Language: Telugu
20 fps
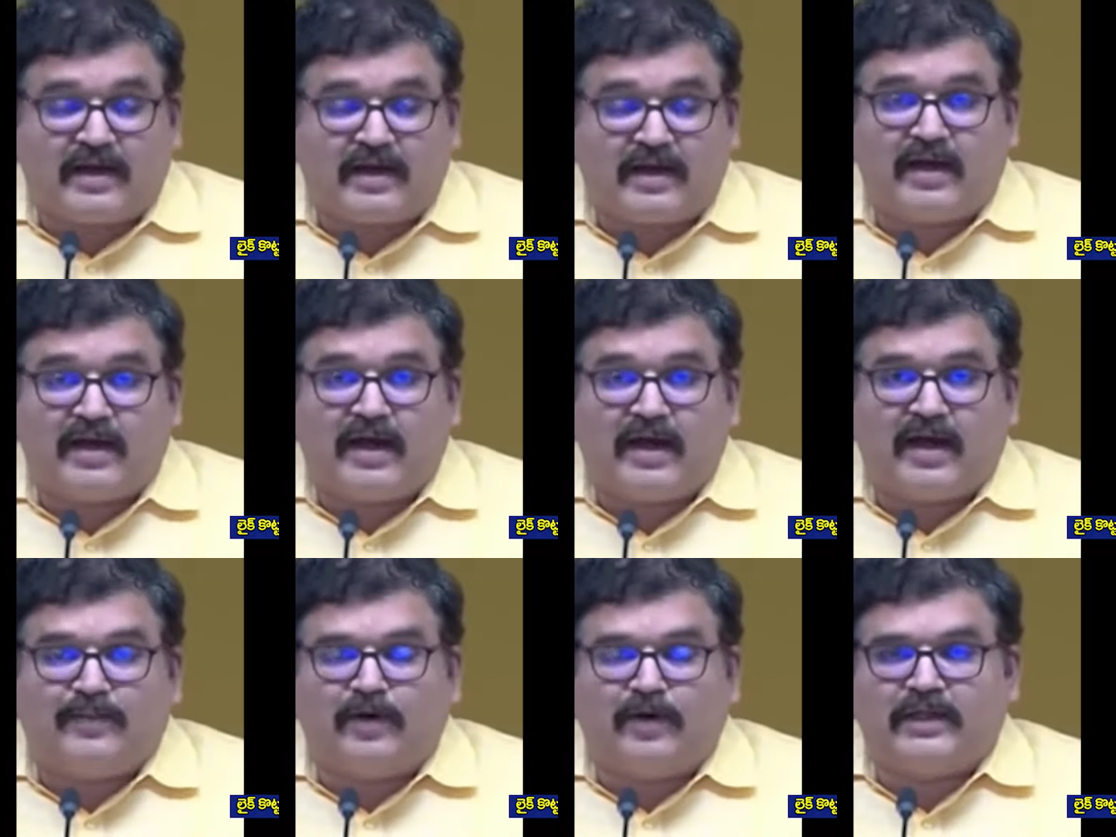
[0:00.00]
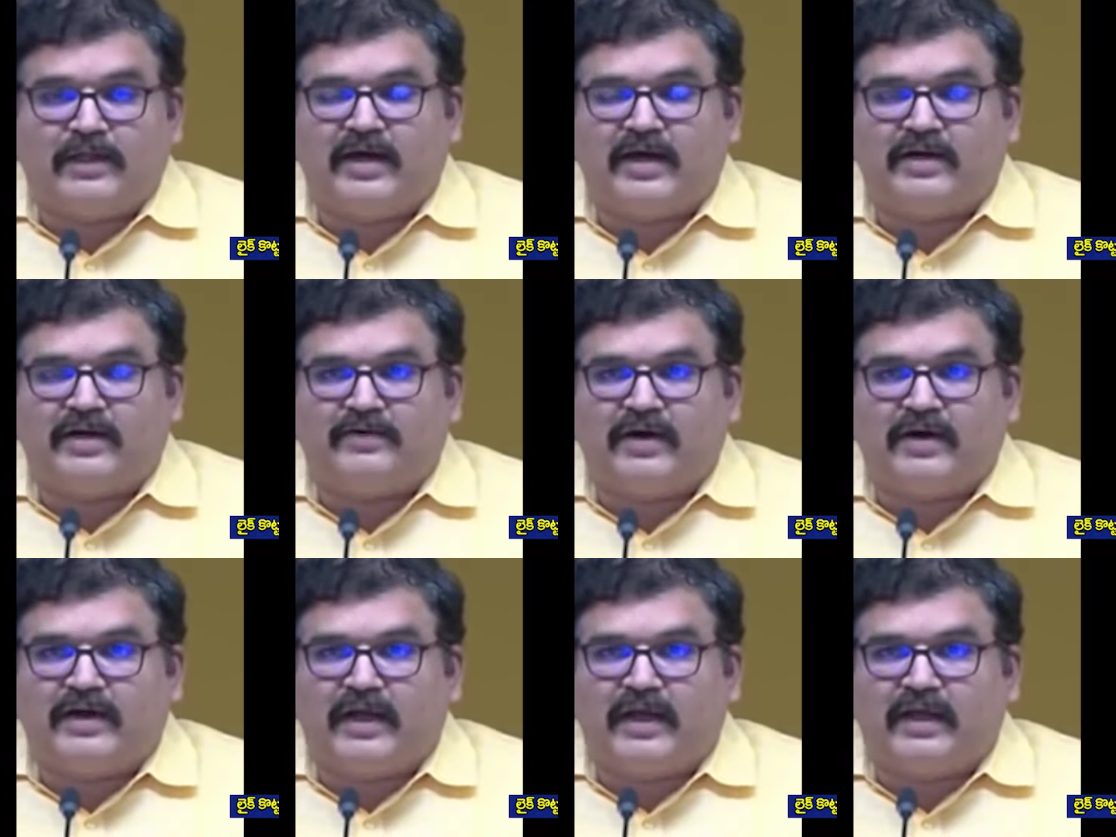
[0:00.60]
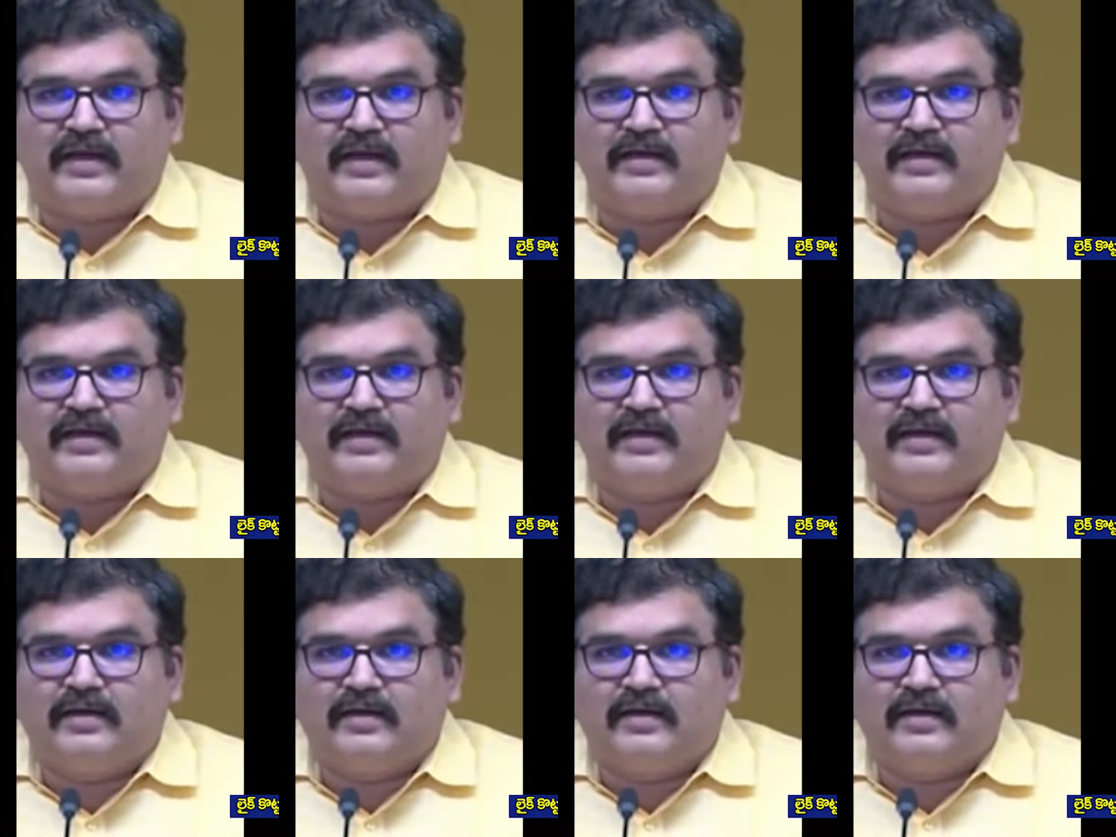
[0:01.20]
మూడవ దేశంగా
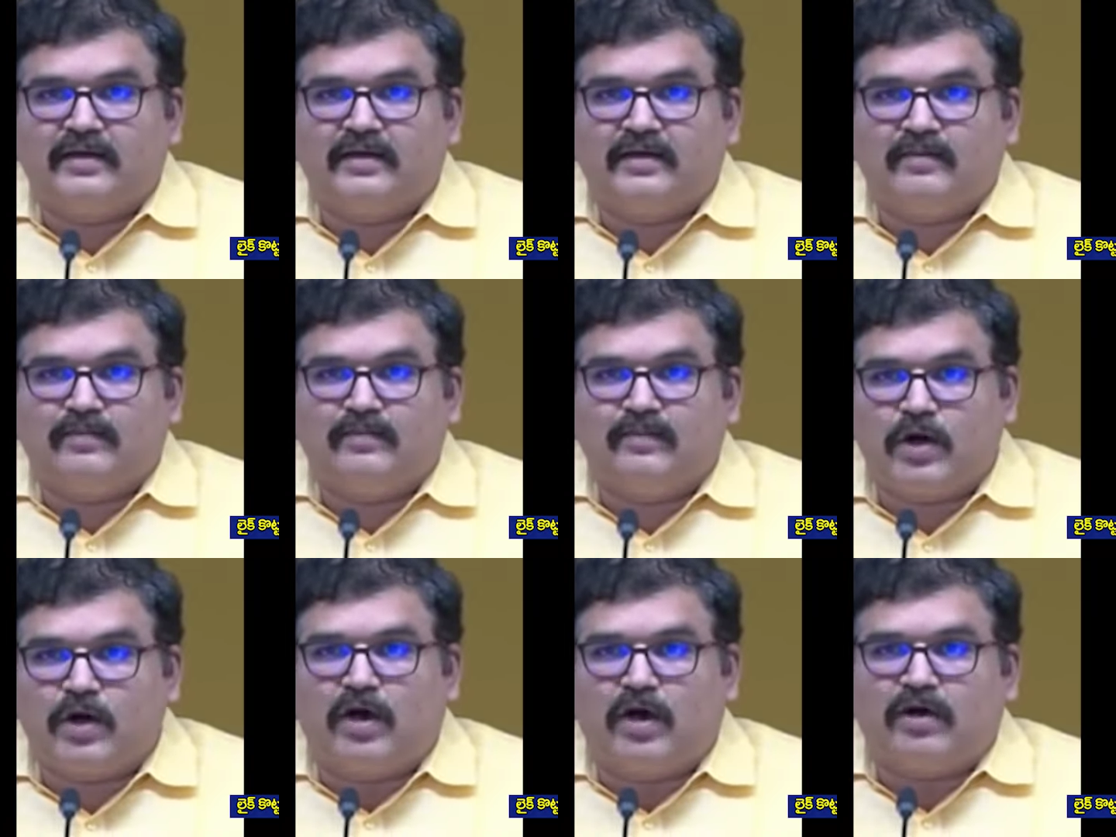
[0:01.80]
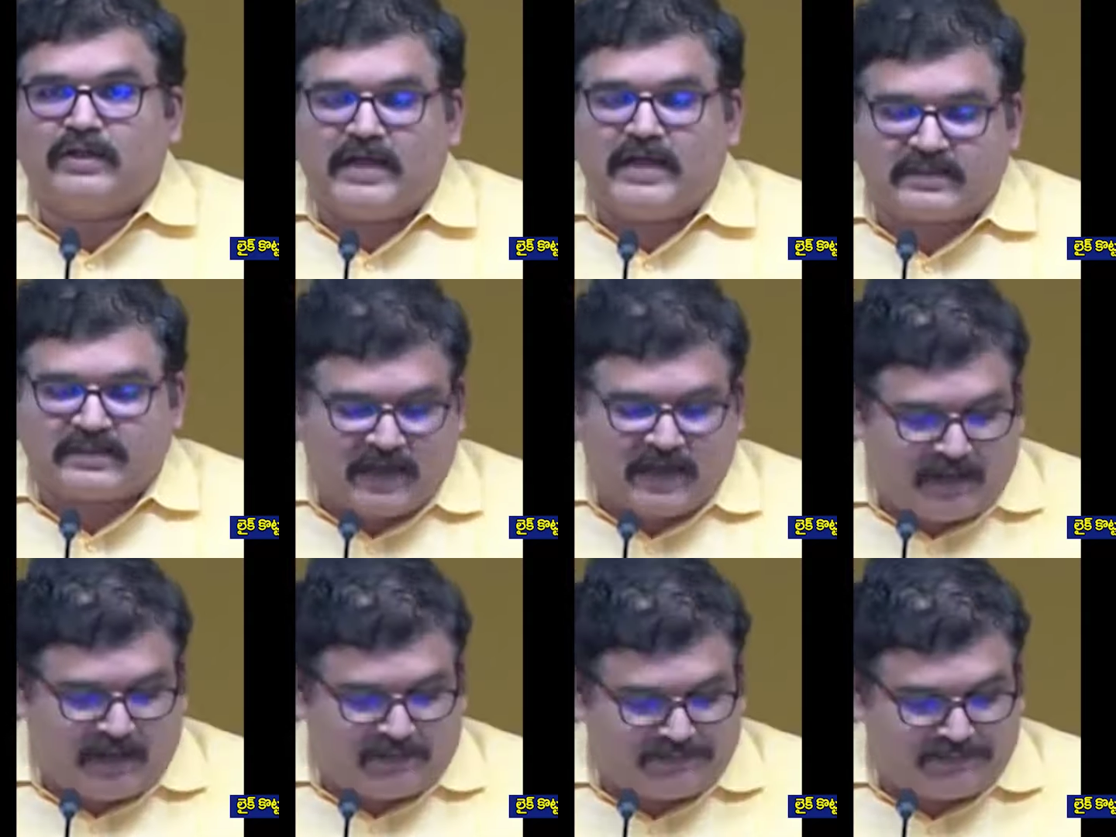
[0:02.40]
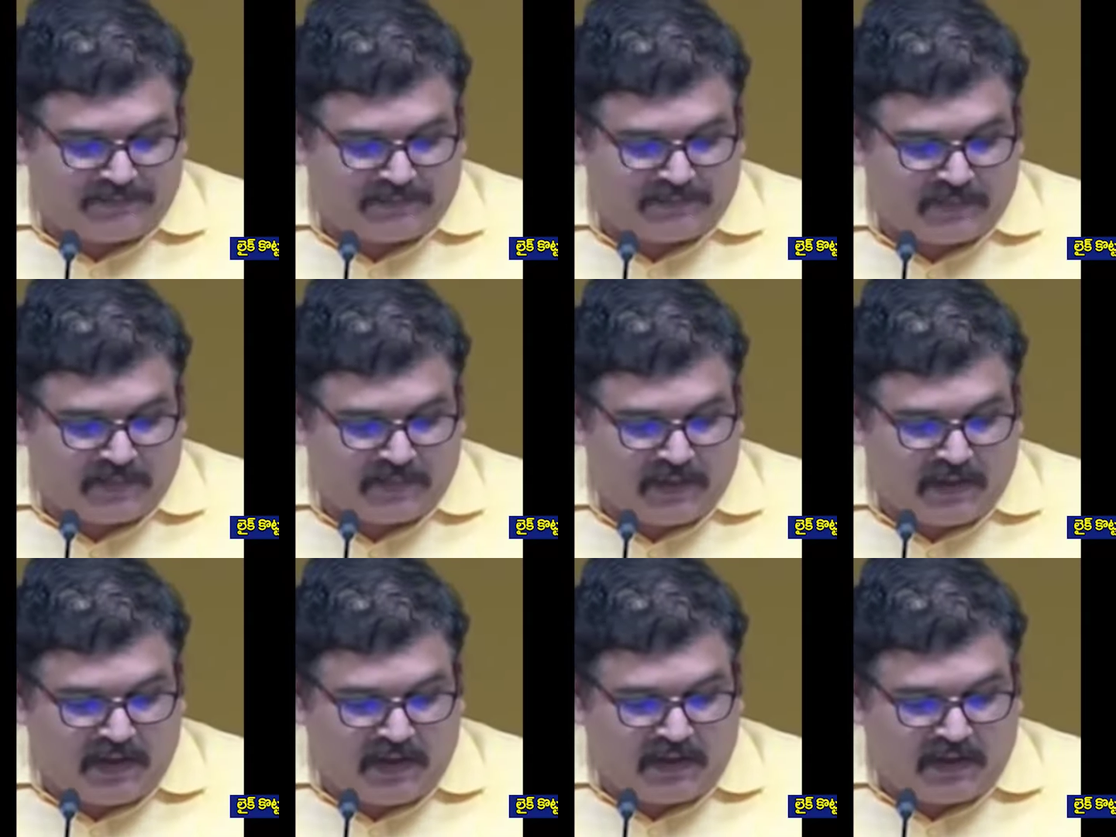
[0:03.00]
ఈ రోజున భారతదేశం
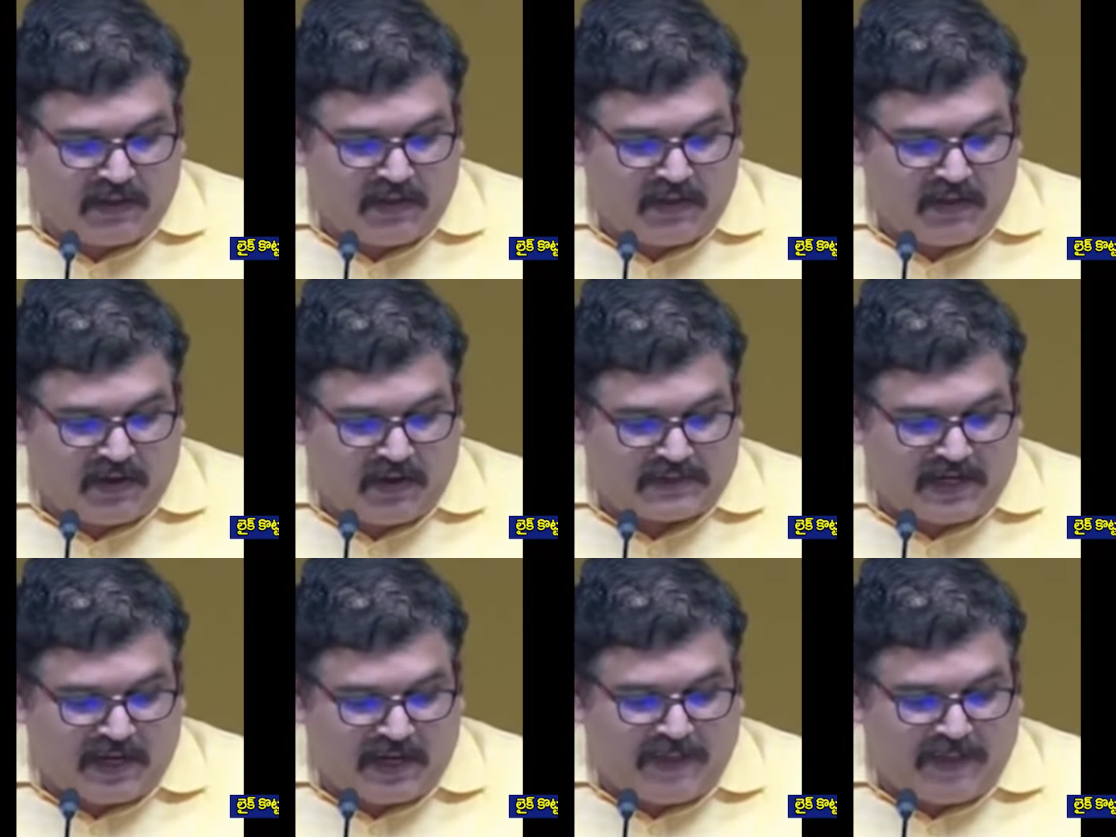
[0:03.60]
మరి